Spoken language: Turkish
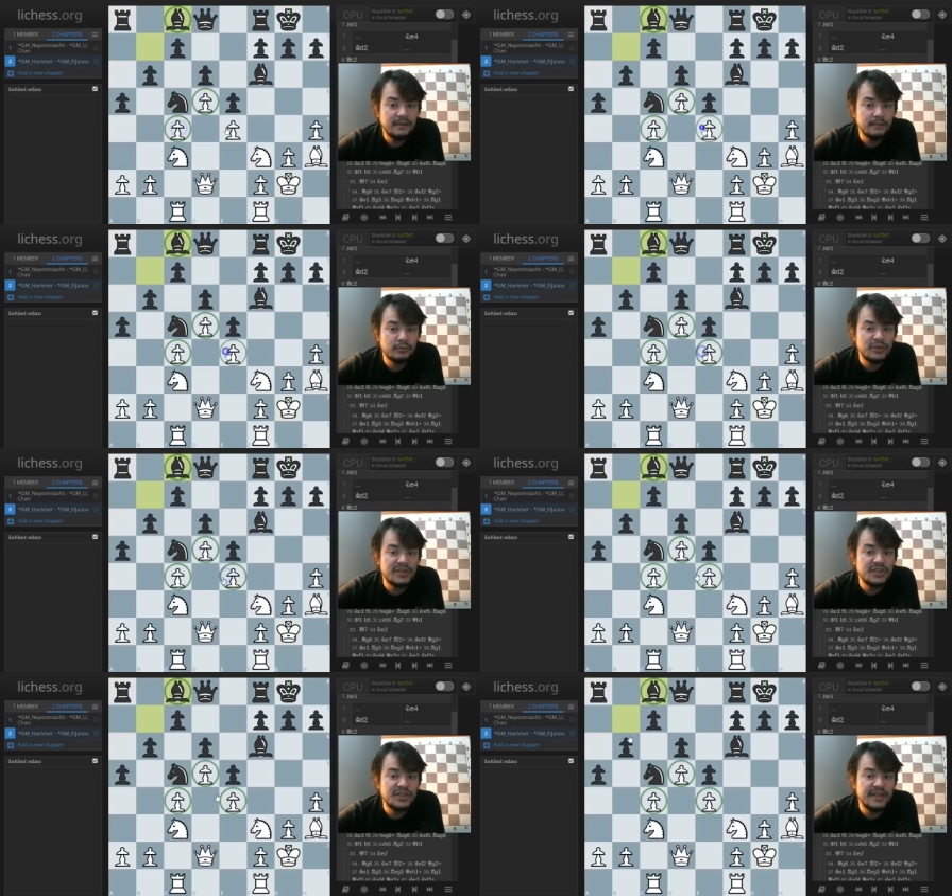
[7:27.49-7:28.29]
bu
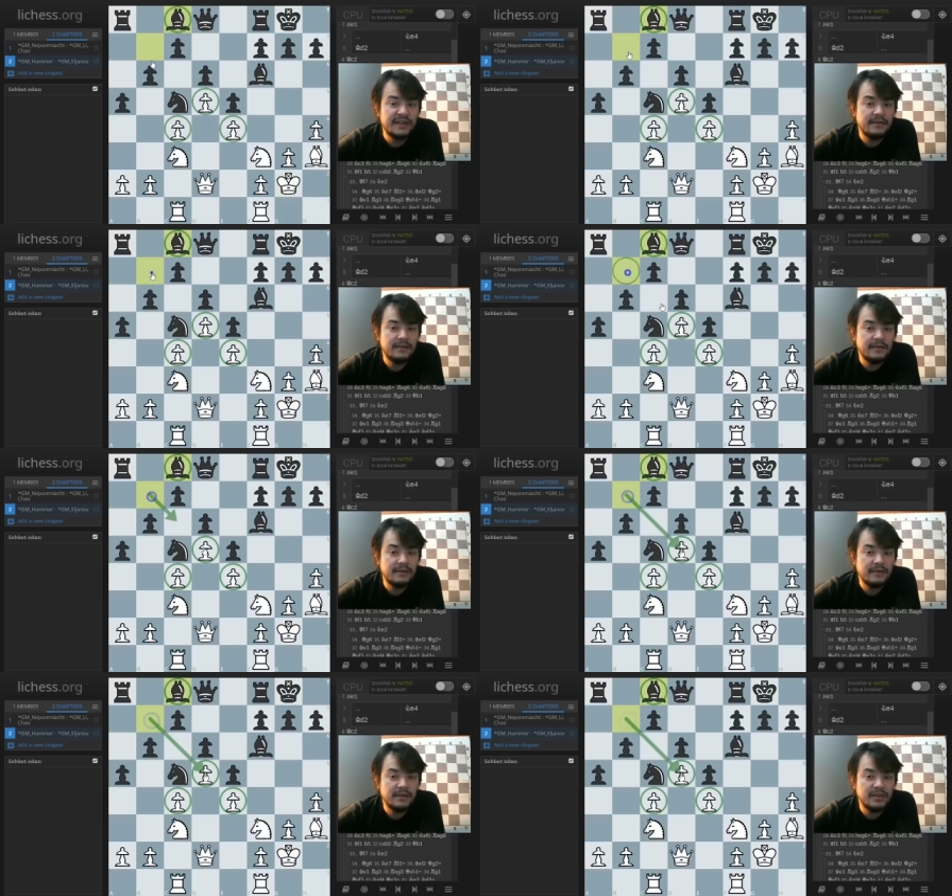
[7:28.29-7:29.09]
zincire
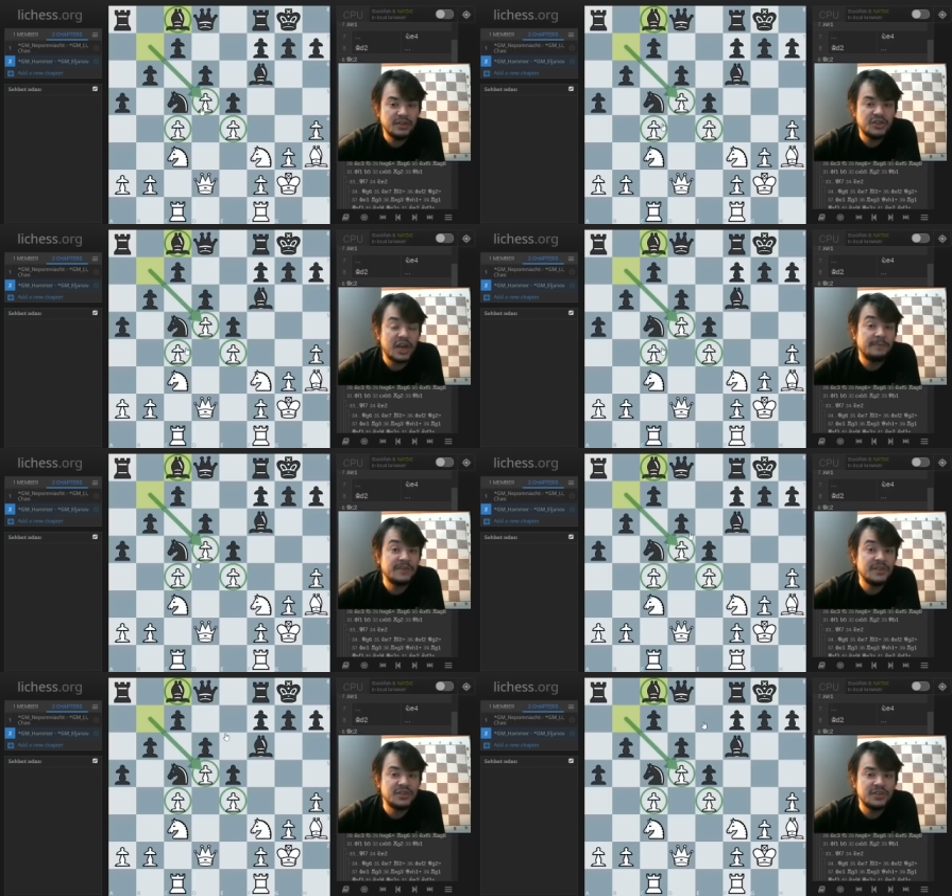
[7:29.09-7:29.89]

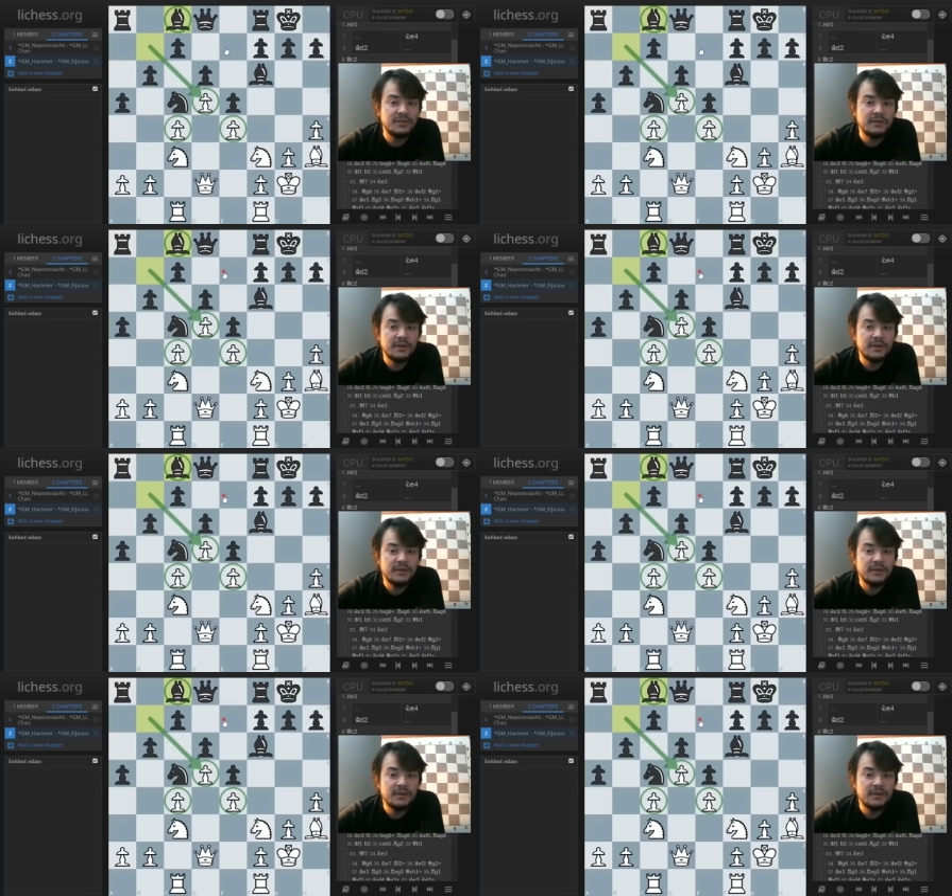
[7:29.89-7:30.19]
çarptığı için